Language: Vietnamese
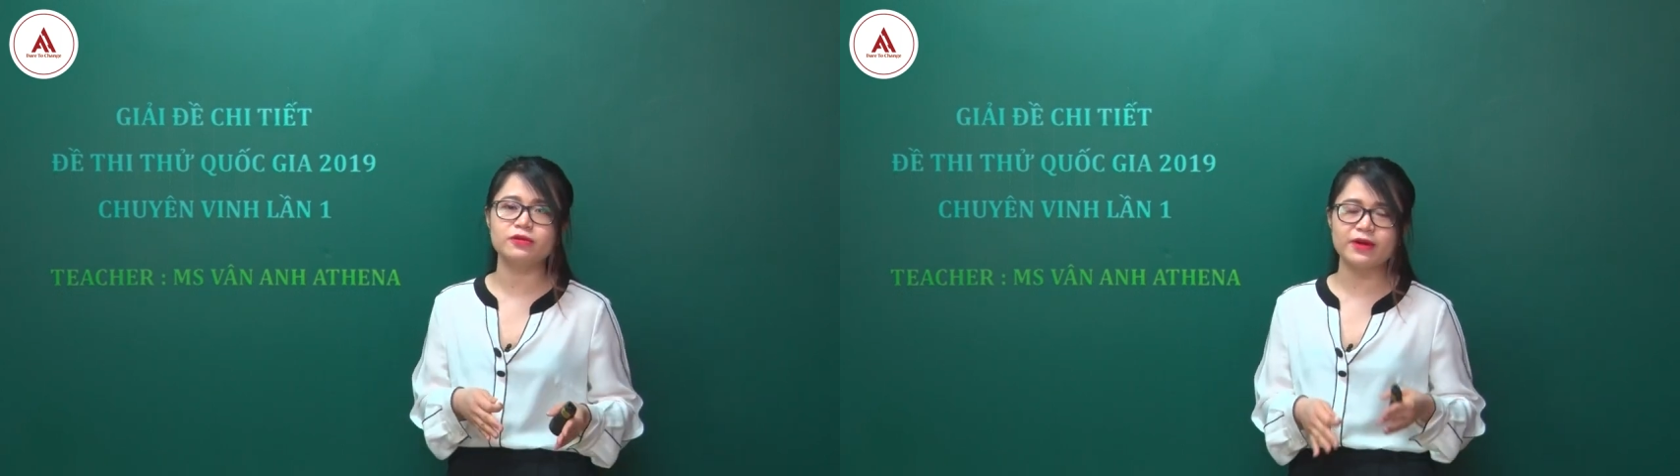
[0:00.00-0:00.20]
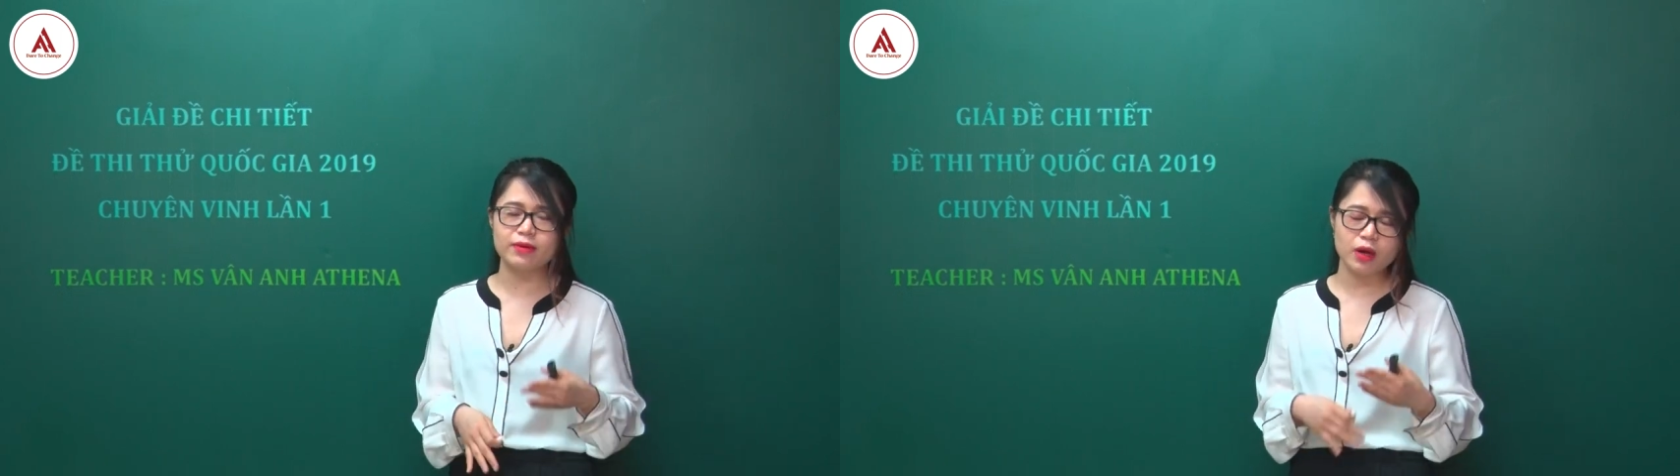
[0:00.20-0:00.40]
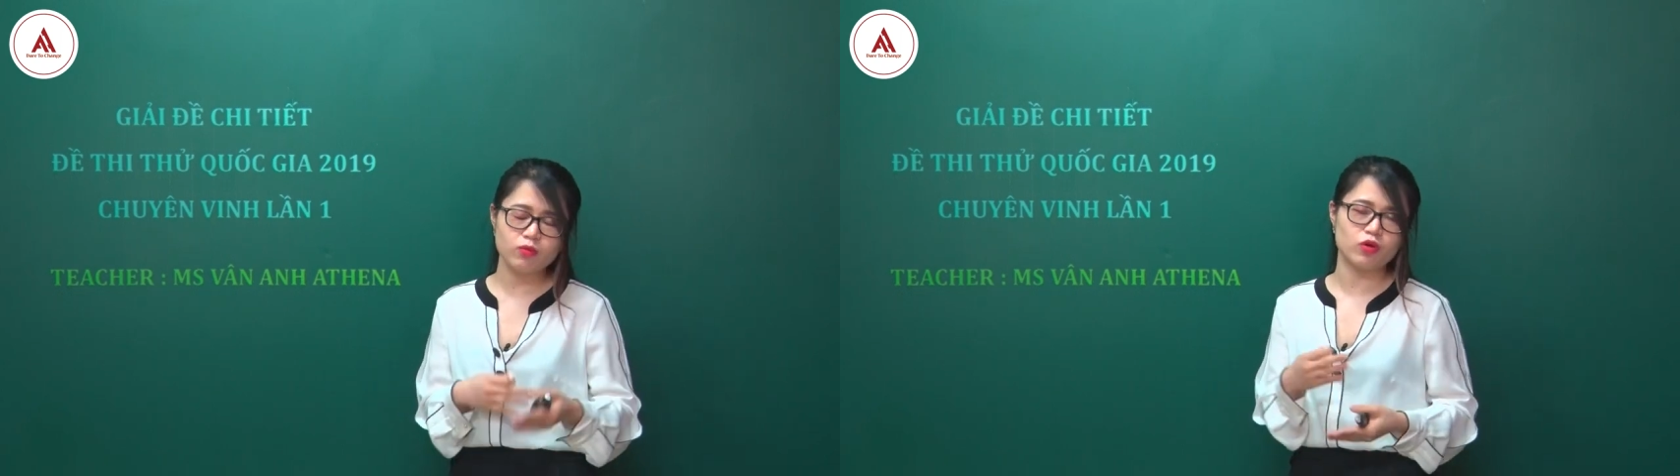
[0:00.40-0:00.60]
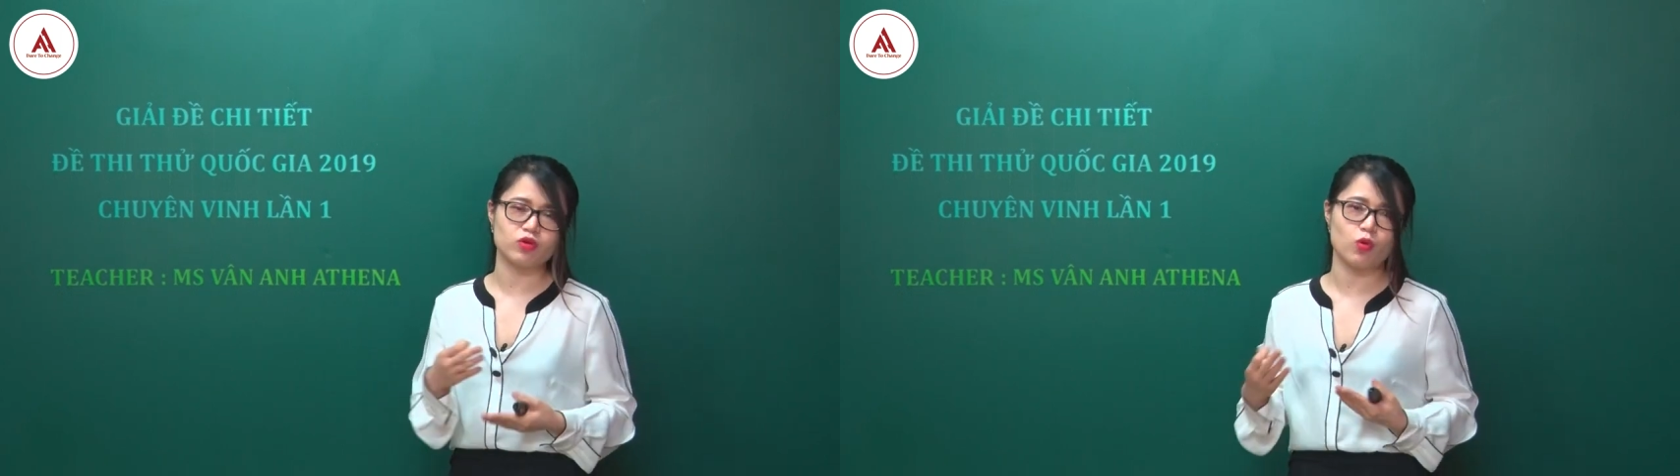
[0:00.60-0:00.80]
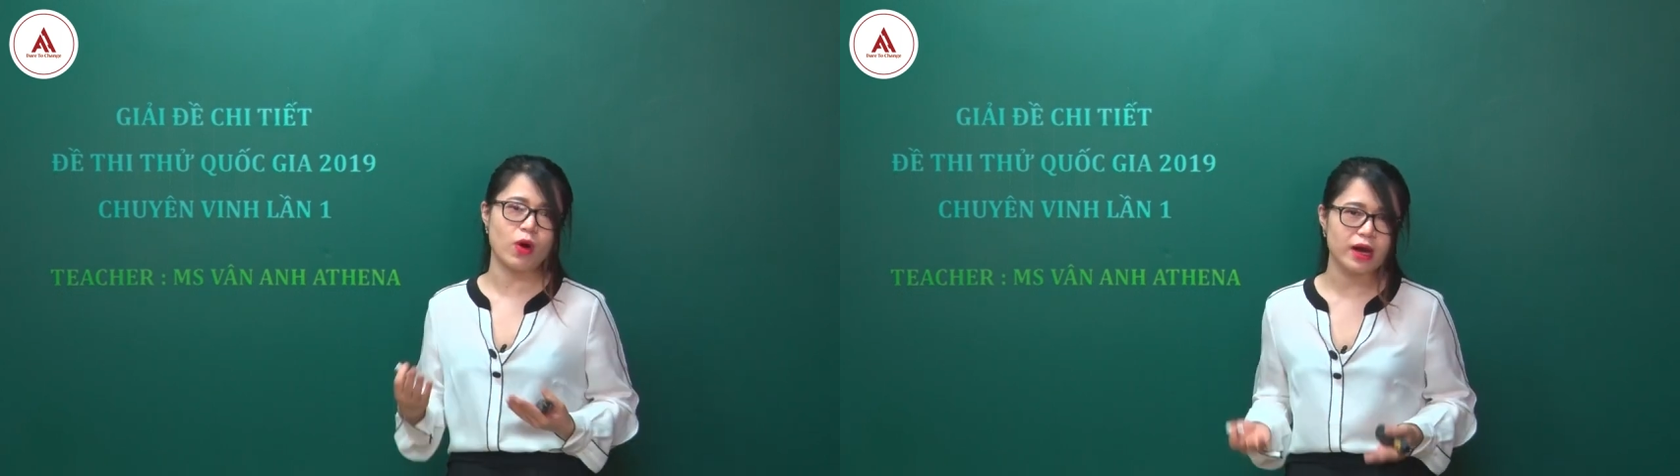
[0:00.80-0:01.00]
ngữ pháp không
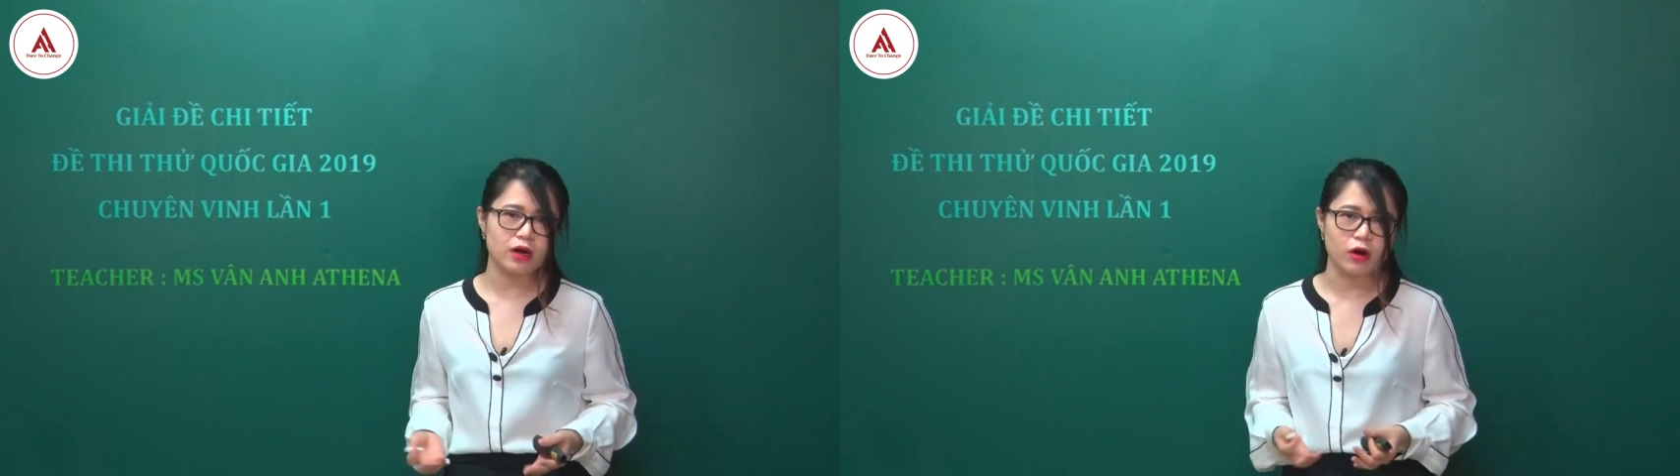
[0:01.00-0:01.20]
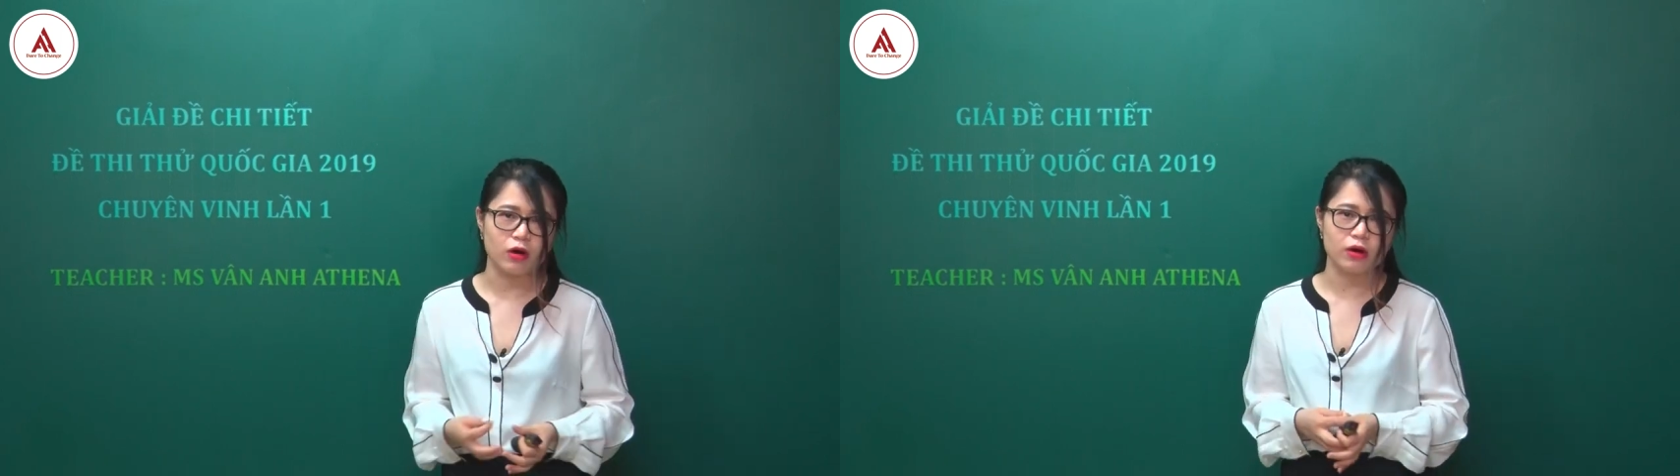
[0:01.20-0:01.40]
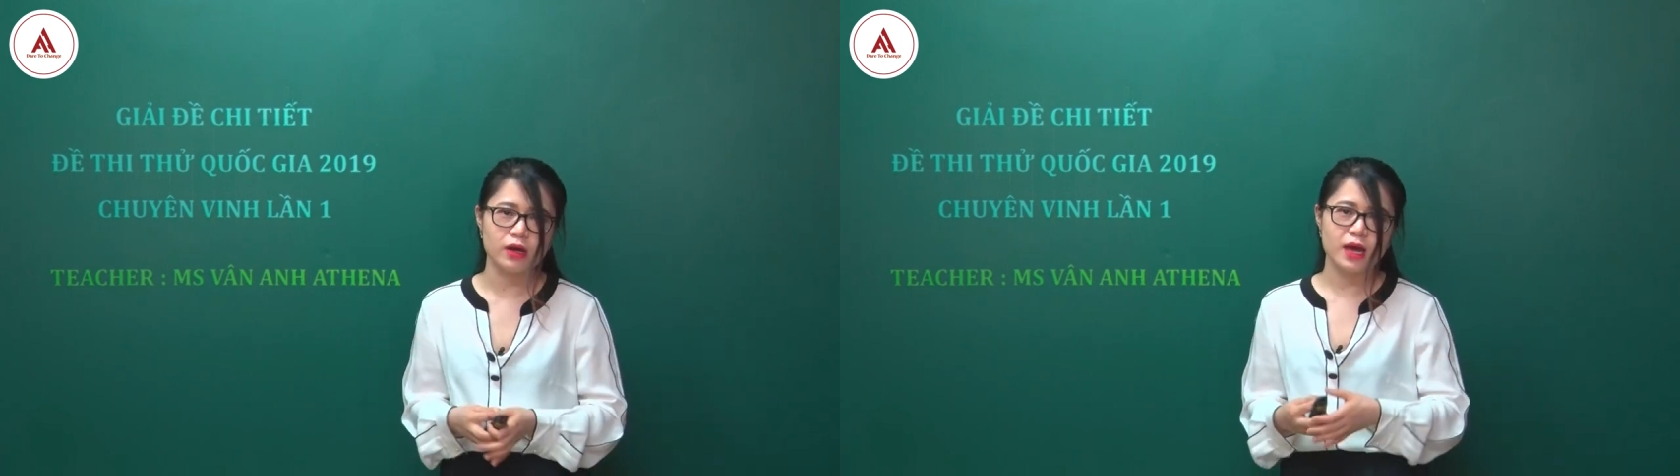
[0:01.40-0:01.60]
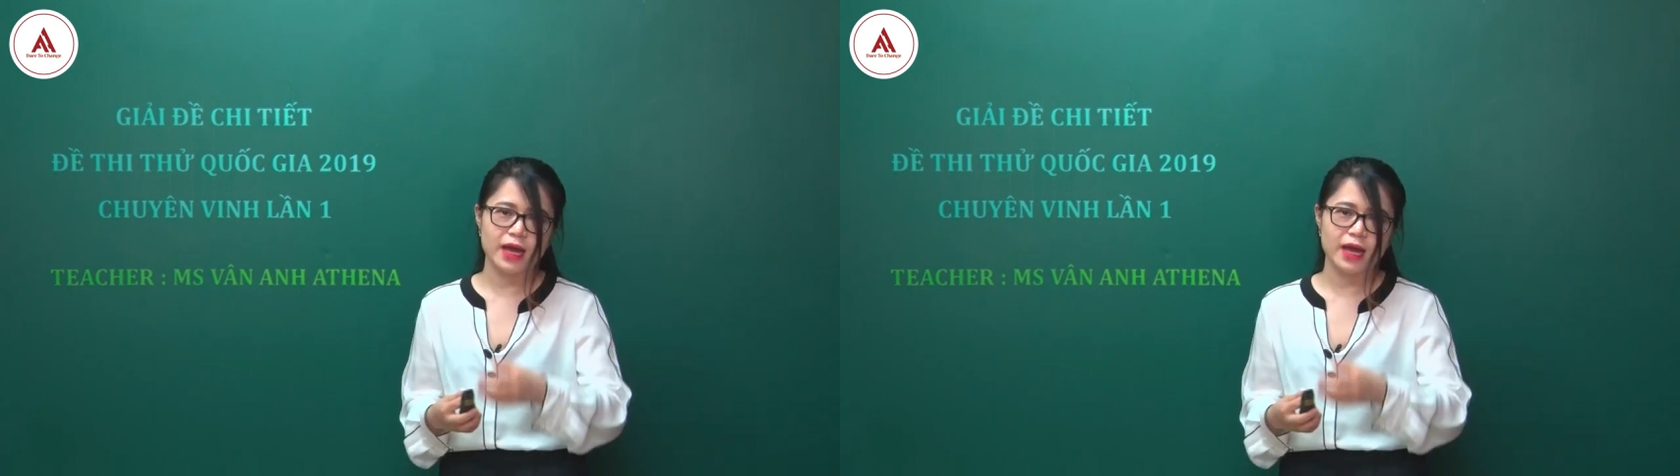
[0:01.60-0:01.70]
còn quá khó